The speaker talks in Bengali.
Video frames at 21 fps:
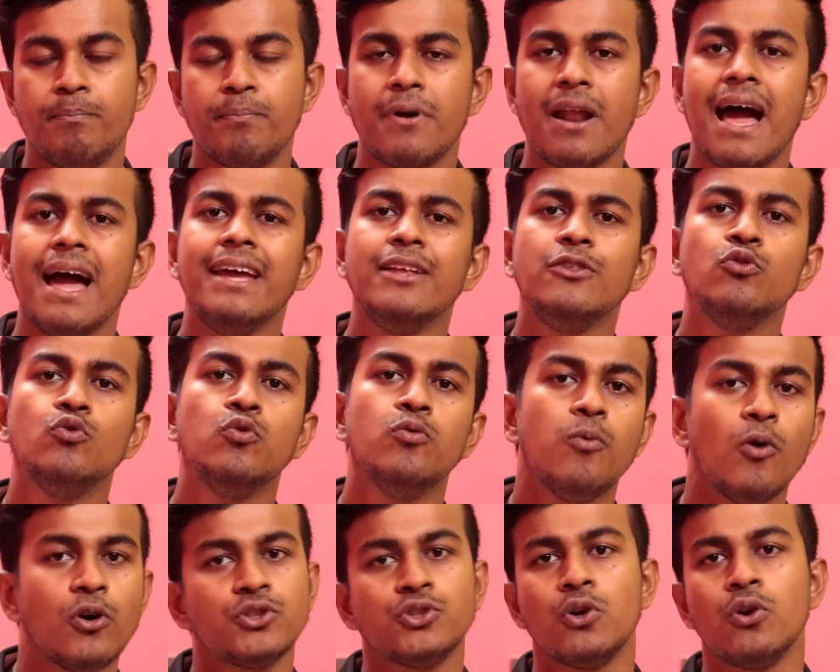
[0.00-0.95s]
প্রায় দু
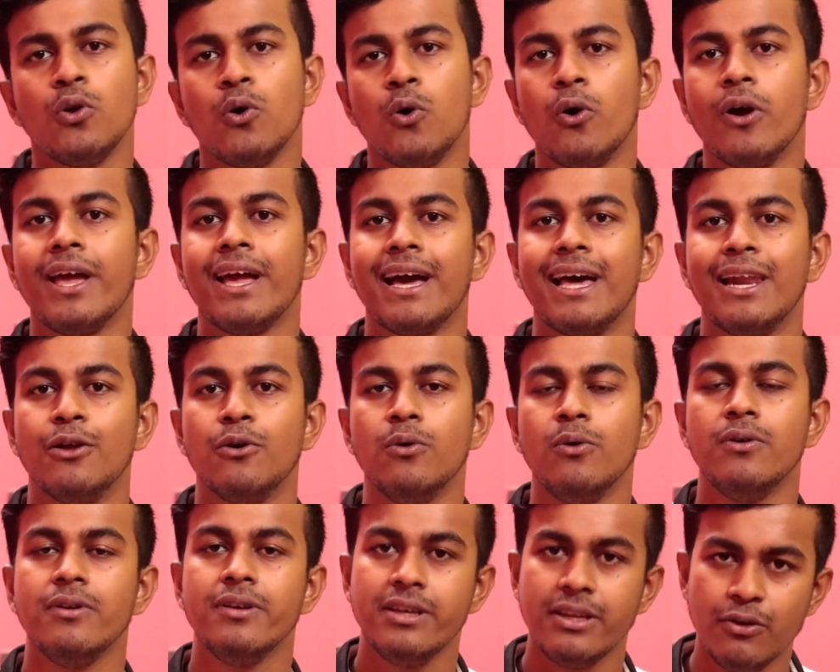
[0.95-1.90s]
বছর হয়ে গেল
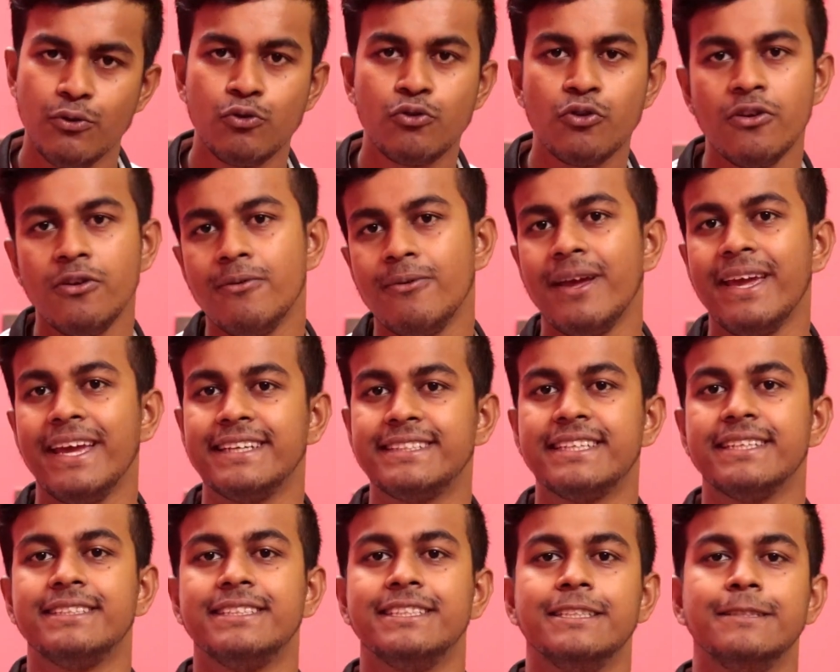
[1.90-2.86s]
ইউটিউবে
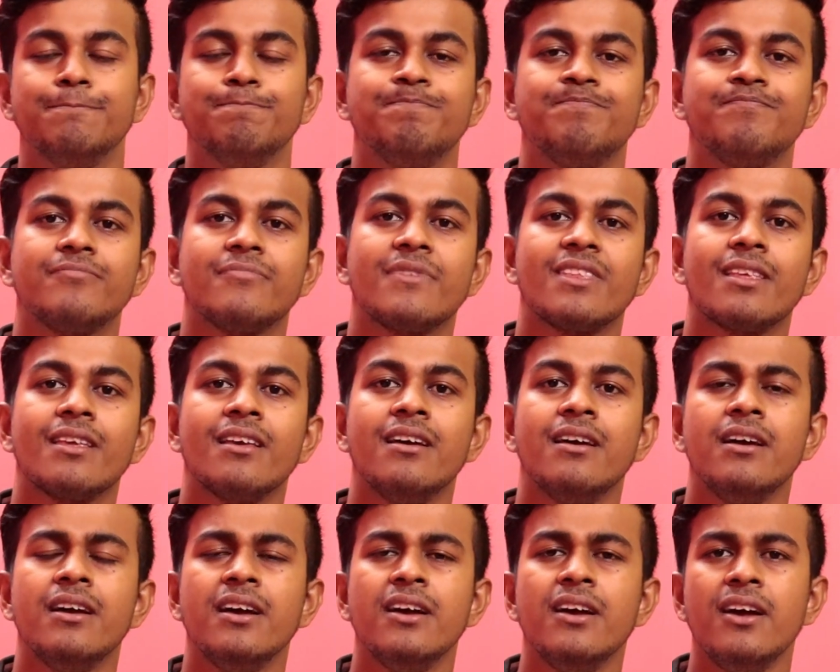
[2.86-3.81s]
এসেছি
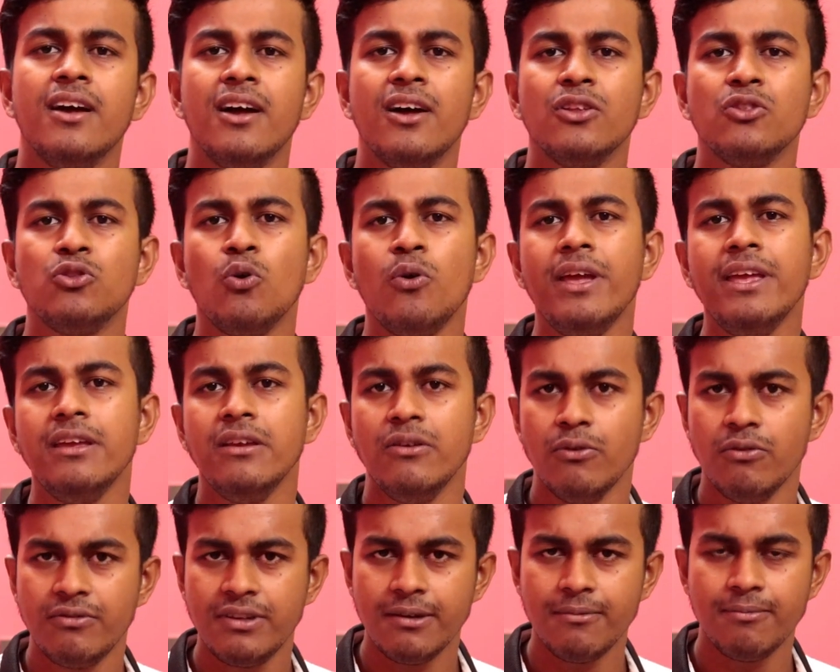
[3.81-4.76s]
তো এই
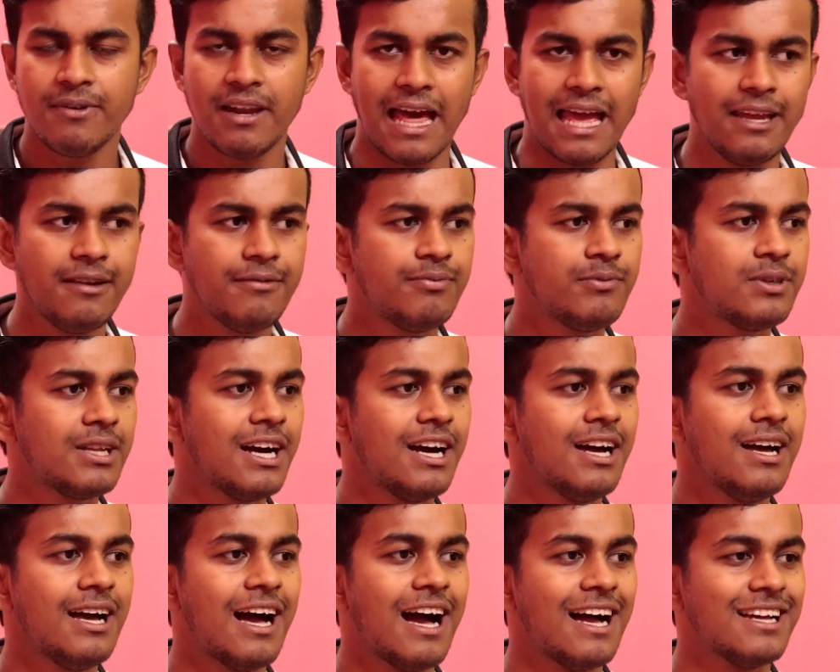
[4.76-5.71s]
ইউটিউব লাইফটা
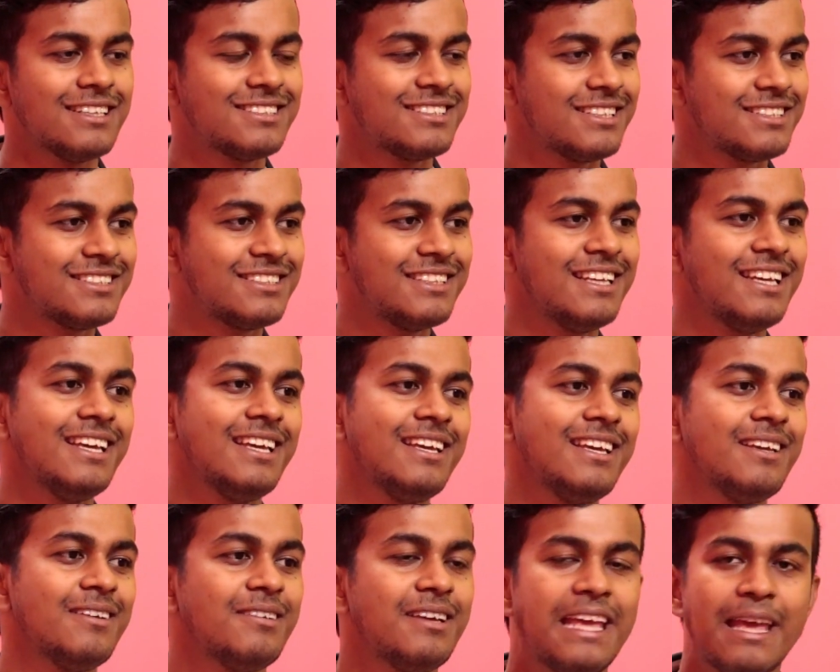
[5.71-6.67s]
আস্তে আস্তে
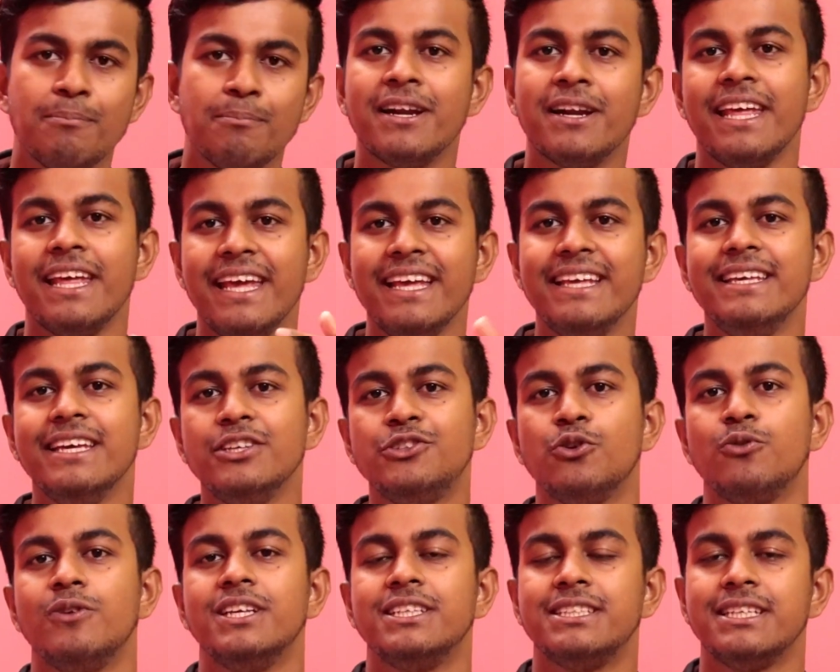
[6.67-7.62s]
মানে এগিয়ে
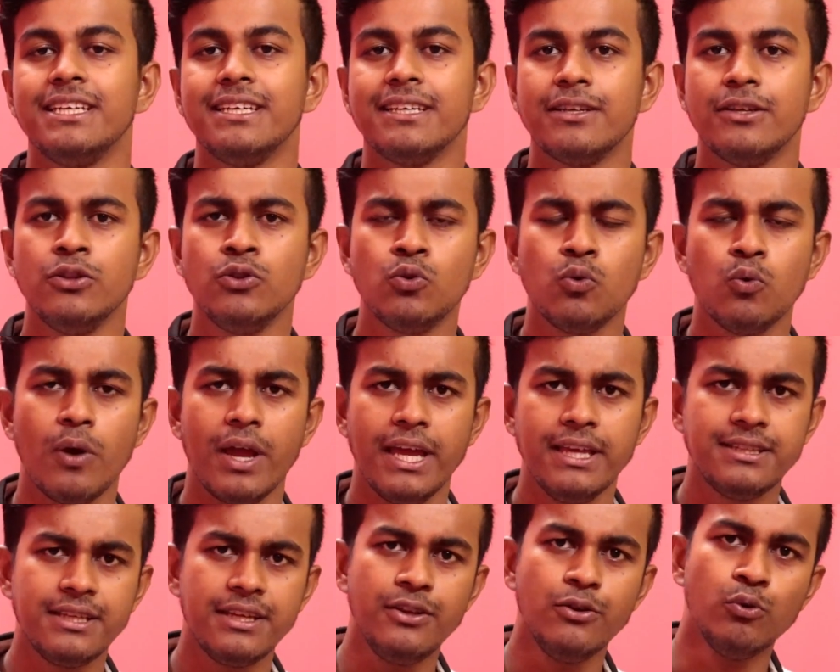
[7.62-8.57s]
চলেছে কিন্তু এই
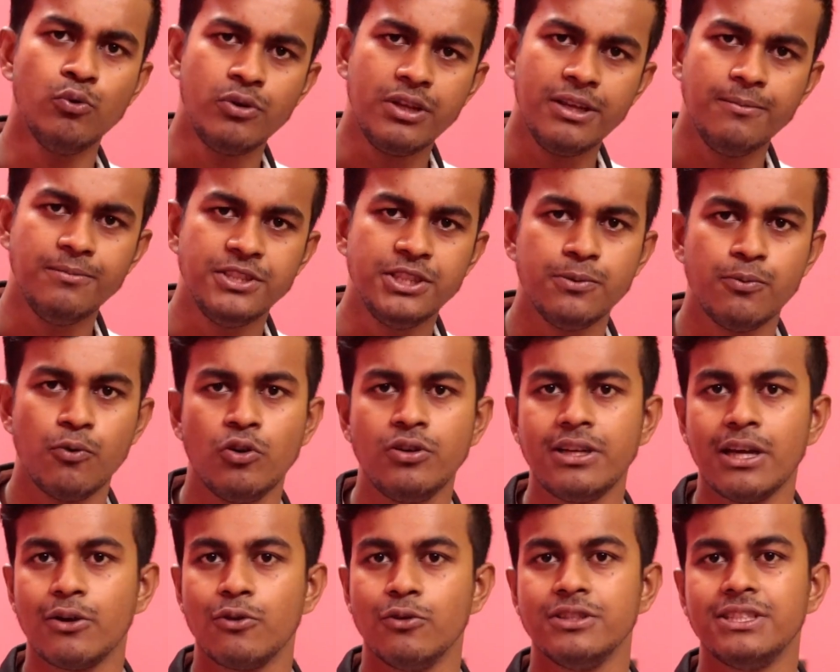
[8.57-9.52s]
যে ইউটিউব
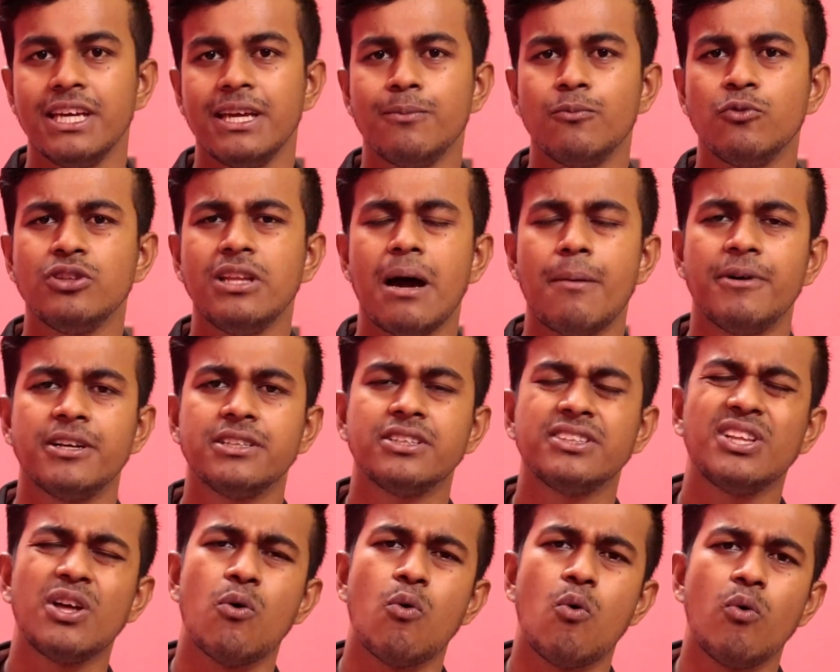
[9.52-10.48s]
জীবনটা রয়েছে এর মধ্যে আমার
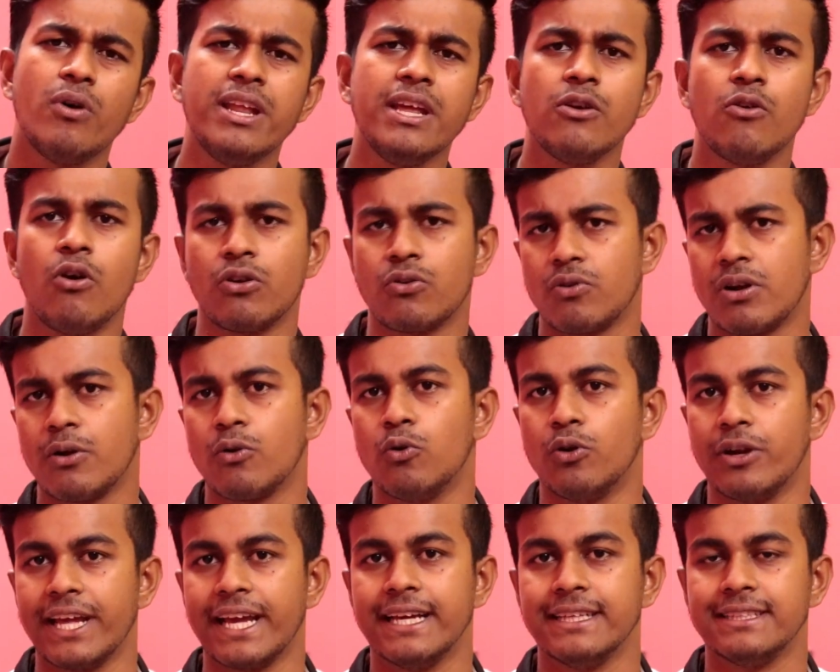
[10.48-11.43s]
সাথে অনেক ঘটনা
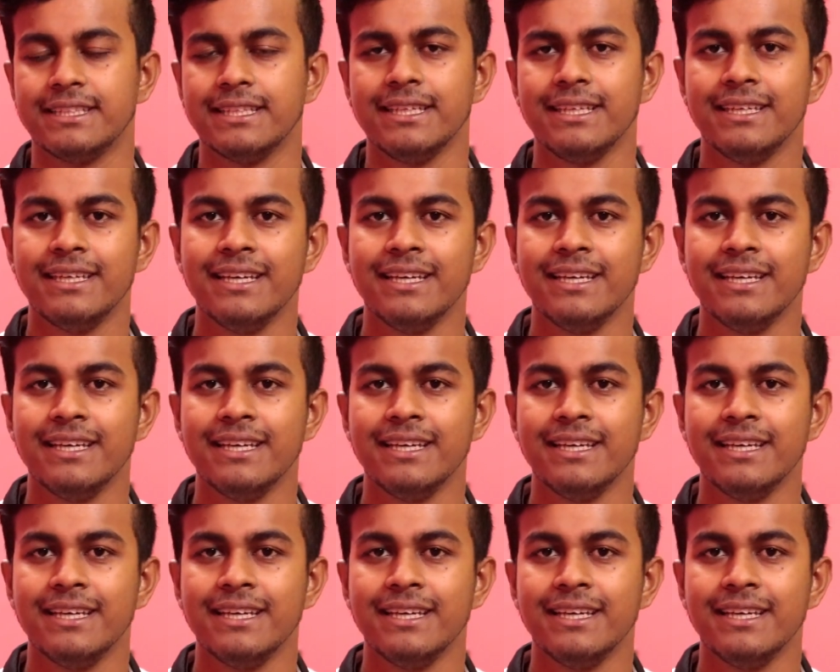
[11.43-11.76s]
ঘটে গেছে